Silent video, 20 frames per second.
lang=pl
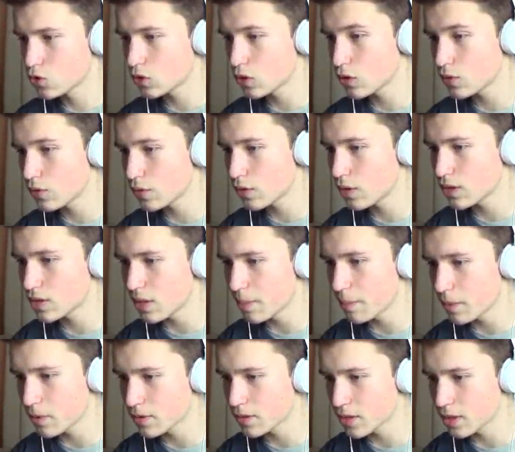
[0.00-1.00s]
Co to jest w ogóle za
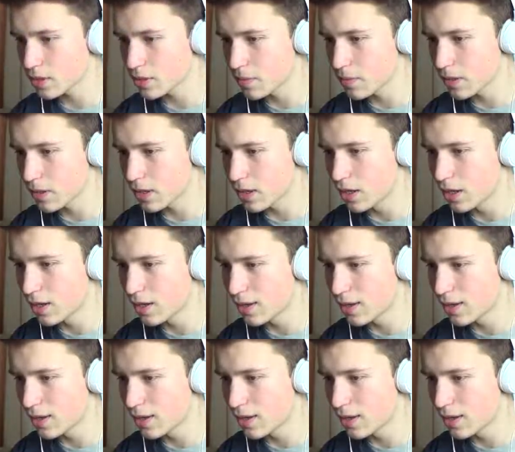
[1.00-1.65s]
postać mojego?